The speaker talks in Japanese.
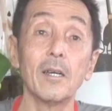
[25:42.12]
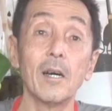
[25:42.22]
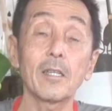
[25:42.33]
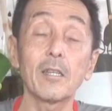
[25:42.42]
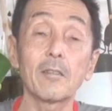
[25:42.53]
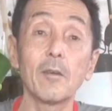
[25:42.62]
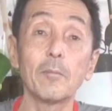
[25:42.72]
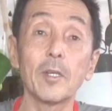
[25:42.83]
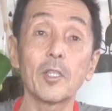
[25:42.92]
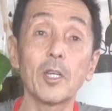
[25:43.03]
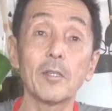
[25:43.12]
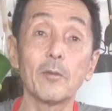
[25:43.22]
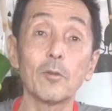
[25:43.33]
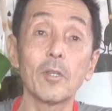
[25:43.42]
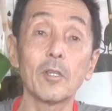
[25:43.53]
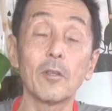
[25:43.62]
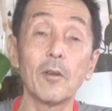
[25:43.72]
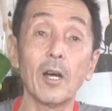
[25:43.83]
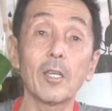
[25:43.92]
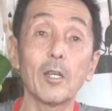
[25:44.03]
アキラ先輩チャンネルってやって
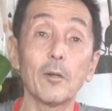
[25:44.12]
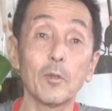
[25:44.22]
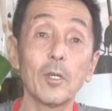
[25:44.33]
るアキラも